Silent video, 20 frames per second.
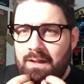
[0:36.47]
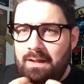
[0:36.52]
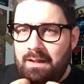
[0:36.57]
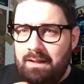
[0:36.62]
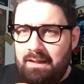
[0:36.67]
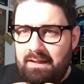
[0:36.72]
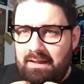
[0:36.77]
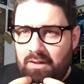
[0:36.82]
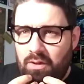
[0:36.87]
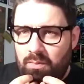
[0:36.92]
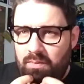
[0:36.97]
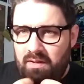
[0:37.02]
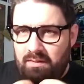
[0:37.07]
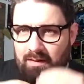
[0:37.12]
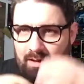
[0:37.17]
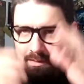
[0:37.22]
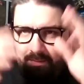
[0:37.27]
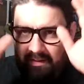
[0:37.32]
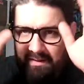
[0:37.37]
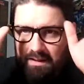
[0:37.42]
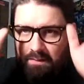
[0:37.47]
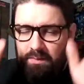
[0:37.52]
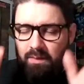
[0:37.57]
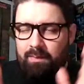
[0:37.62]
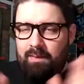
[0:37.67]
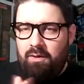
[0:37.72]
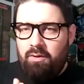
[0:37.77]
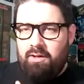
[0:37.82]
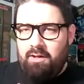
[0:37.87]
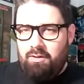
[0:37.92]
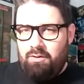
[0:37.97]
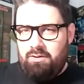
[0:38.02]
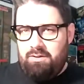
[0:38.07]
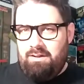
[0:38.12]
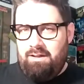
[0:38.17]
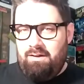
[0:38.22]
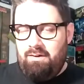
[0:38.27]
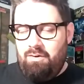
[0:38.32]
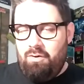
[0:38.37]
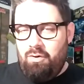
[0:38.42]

y con mi barbita y mi pelo recortado.